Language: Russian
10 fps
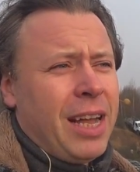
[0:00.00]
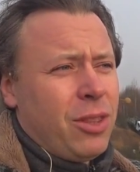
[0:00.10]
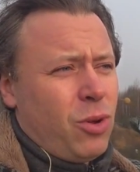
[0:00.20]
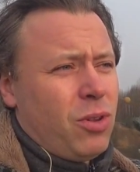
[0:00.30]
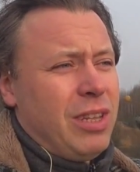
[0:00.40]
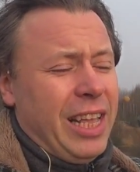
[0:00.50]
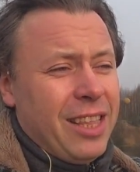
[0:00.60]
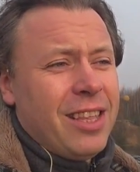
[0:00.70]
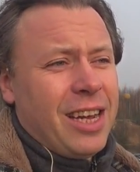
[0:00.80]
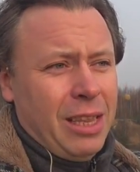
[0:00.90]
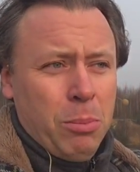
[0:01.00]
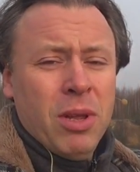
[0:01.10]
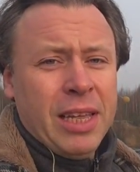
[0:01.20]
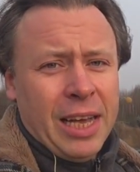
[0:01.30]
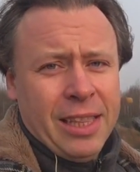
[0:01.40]
который легендарный
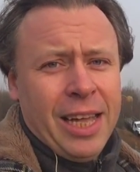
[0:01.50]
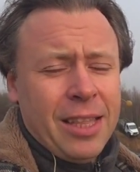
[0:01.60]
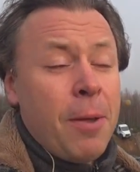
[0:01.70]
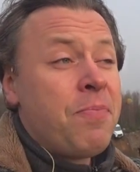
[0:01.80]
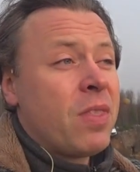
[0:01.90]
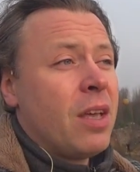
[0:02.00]
был когда-то.